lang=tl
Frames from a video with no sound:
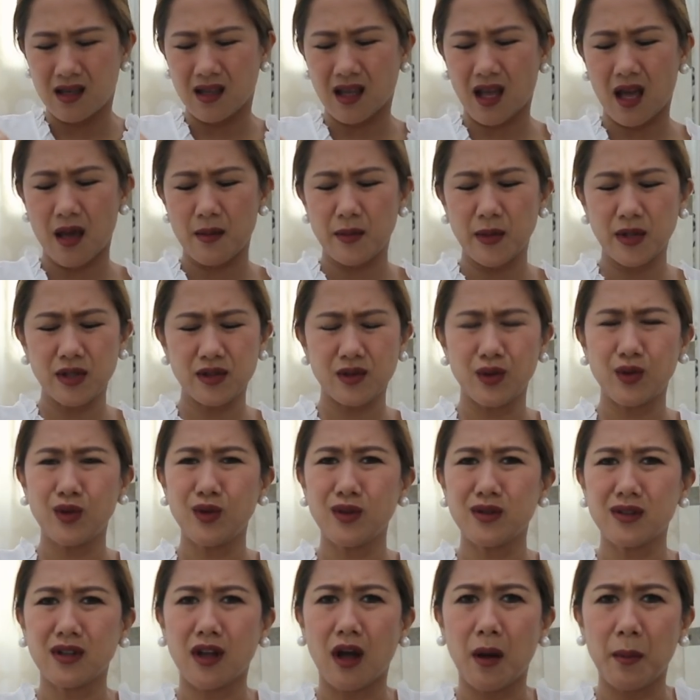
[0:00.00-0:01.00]
Camisole eh,
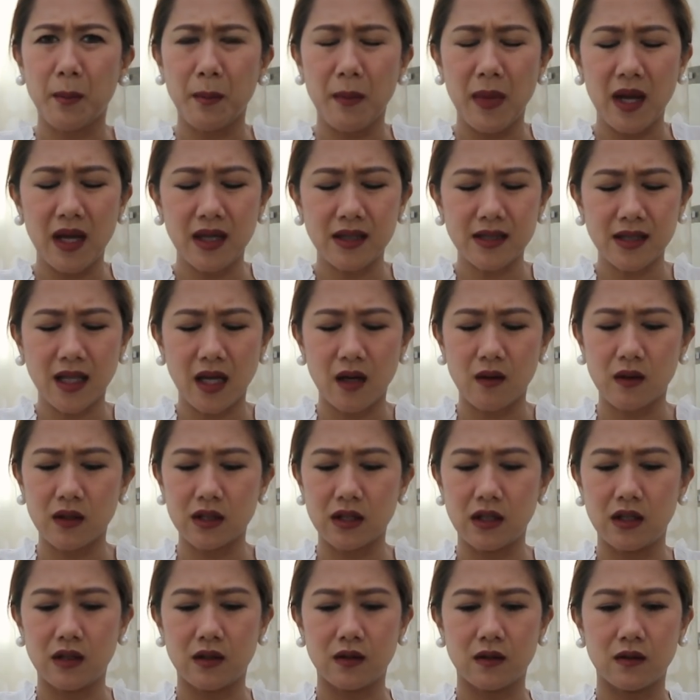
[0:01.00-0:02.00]
top ba ang tawag
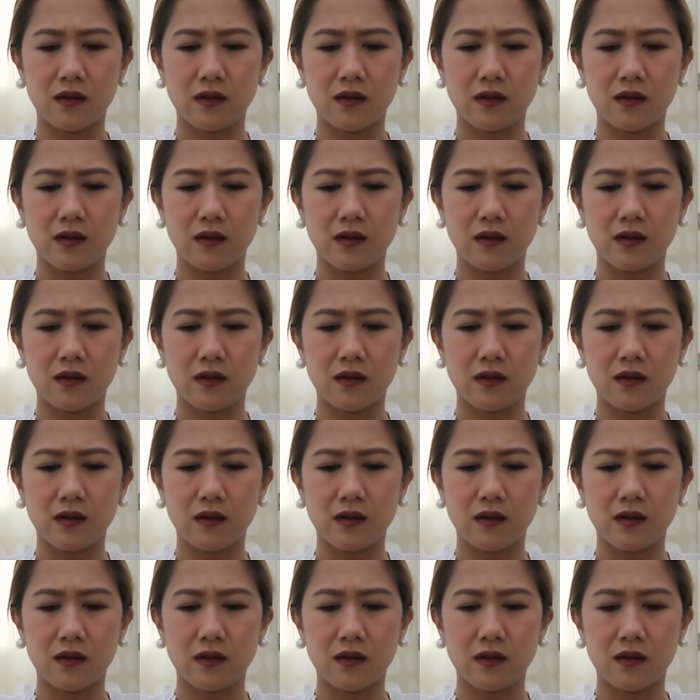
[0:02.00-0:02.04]
dito?